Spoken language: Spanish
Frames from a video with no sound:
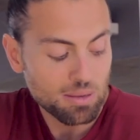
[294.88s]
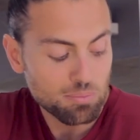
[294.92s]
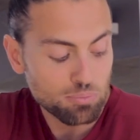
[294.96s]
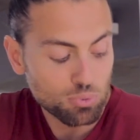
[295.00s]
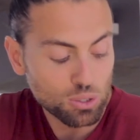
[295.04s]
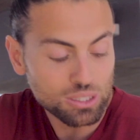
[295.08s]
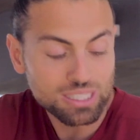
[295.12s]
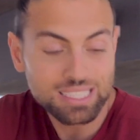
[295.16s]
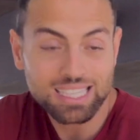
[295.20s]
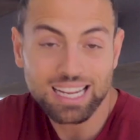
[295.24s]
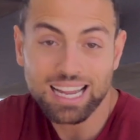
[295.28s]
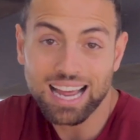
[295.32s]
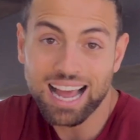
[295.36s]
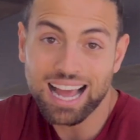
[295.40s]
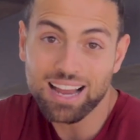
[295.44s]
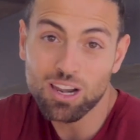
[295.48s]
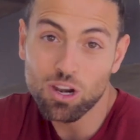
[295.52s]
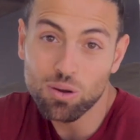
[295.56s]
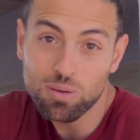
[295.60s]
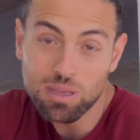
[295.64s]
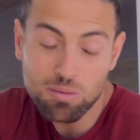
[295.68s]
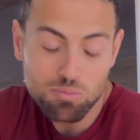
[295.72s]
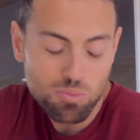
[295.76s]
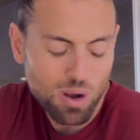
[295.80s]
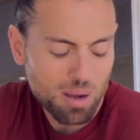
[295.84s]
pues
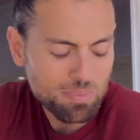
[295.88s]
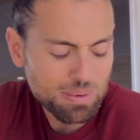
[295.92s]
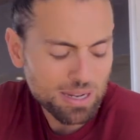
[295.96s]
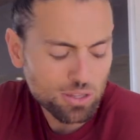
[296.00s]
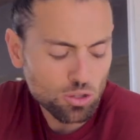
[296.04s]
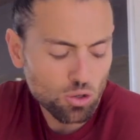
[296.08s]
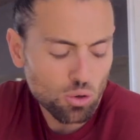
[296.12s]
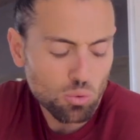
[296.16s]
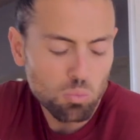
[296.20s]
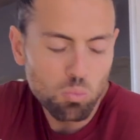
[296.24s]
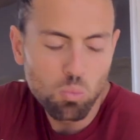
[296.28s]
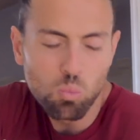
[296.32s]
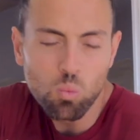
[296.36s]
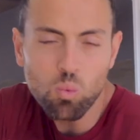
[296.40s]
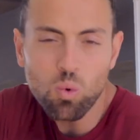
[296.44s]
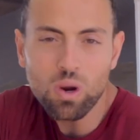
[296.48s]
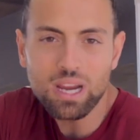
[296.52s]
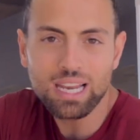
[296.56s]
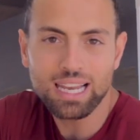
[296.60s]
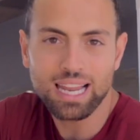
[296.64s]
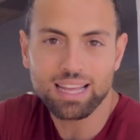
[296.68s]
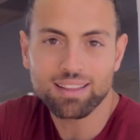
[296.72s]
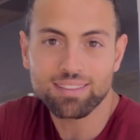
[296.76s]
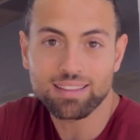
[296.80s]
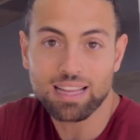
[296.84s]
lo mismo, aprieto
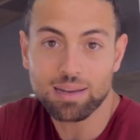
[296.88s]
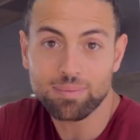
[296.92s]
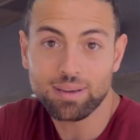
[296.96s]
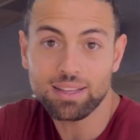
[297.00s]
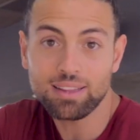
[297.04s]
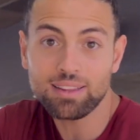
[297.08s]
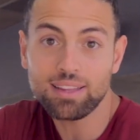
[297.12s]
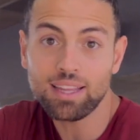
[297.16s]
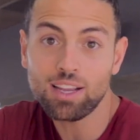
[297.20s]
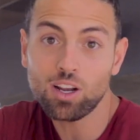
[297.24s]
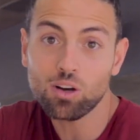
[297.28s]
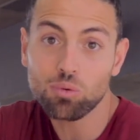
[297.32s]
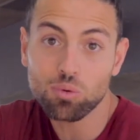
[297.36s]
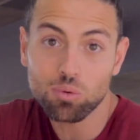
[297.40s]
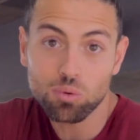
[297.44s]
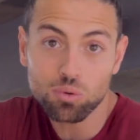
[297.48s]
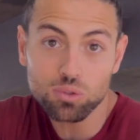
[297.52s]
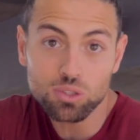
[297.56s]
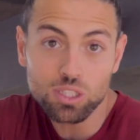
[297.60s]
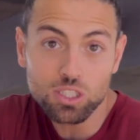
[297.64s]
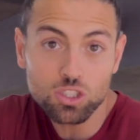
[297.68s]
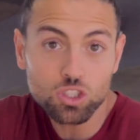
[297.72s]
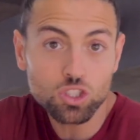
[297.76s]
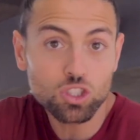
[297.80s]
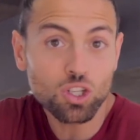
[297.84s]
muy lentamente, como
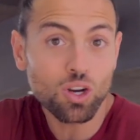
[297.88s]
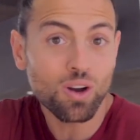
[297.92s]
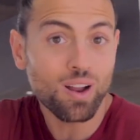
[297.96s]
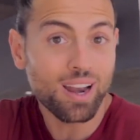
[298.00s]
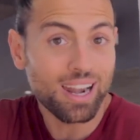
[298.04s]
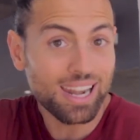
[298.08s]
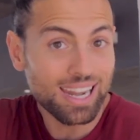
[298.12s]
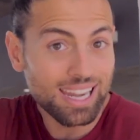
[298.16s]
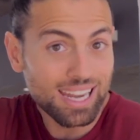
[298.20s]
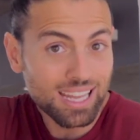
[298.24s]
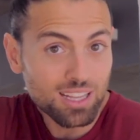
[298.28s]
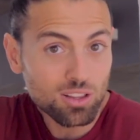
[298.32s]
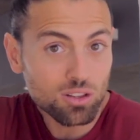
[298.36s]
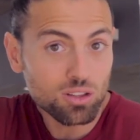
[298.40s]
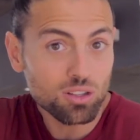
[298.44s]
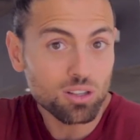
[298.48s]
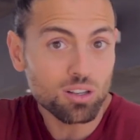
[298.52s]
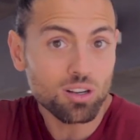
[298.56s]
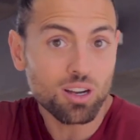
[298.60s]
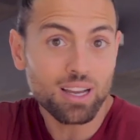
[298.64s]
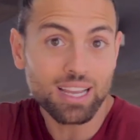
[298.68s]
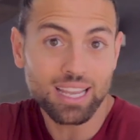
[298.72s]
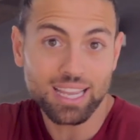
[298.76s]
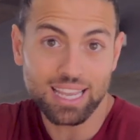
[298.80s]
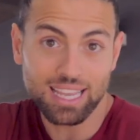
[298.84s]
hemos dicho,
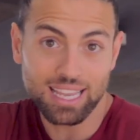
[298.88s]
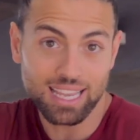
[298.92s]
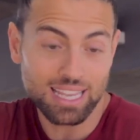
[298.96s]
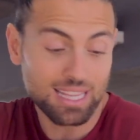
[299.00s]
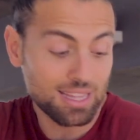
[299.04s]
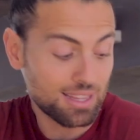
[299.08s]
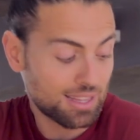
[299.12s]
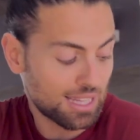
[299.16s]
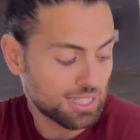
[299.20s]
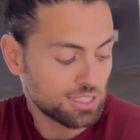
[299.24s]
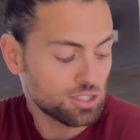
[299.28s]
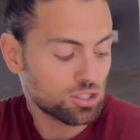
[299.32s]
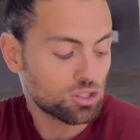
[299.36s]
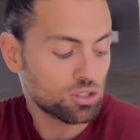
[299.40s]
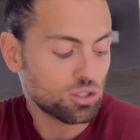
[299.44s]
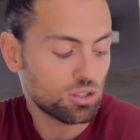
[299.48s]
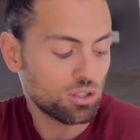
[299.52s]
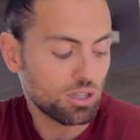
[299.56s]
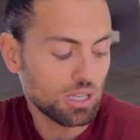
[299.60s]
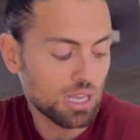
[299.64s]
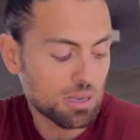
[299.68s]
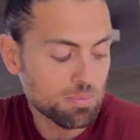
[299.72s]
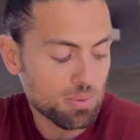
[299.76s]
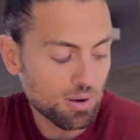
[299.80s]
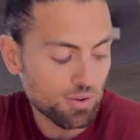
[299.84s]
lento,
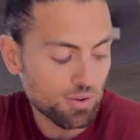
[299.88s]
intenso y